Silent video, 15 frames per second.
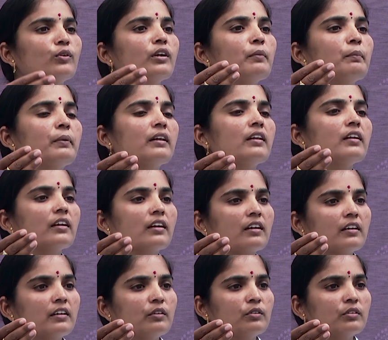ఉండే పిల్లలు
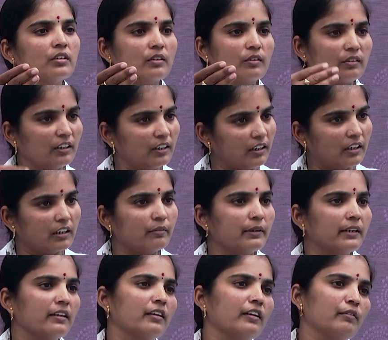ఎట్లా ఎదుగుతారో నేను అట్లా
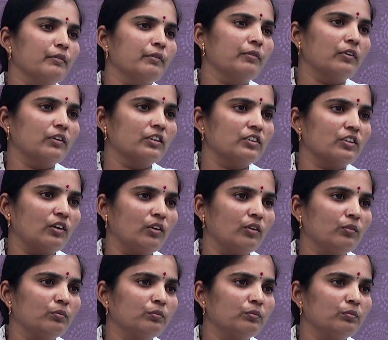ఎదిగినాయి మీ ఫౌండేషన్లో